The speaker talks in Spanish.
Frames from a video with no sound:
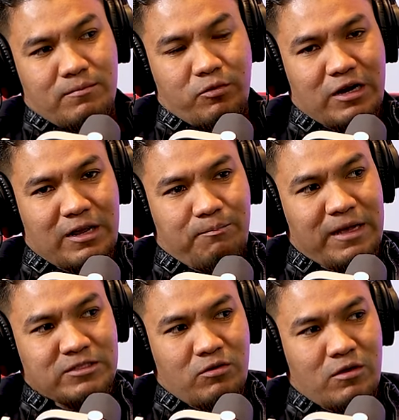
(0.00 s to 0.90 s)
por el
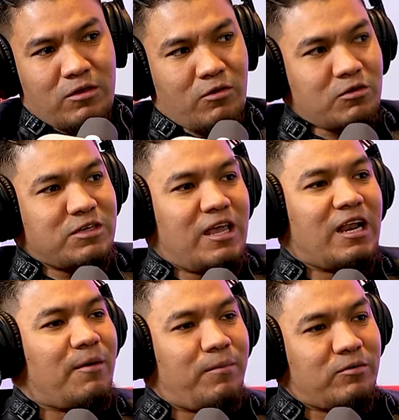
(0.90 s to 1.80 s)
espacio y yo conseguía
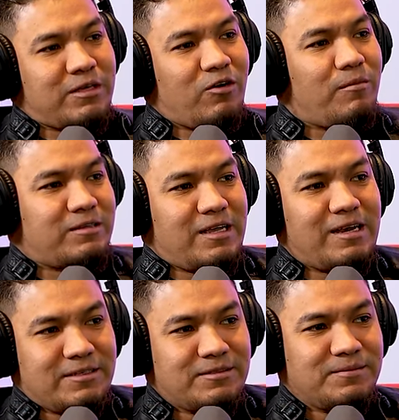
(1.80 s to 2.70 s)
las pautas
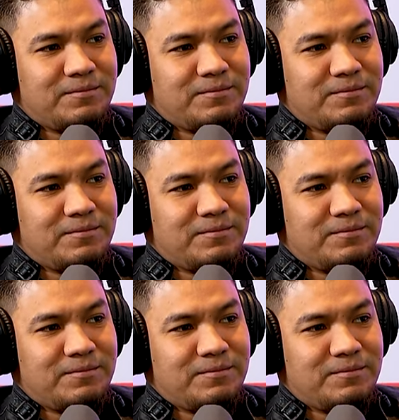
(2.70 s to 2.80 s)
comerciales.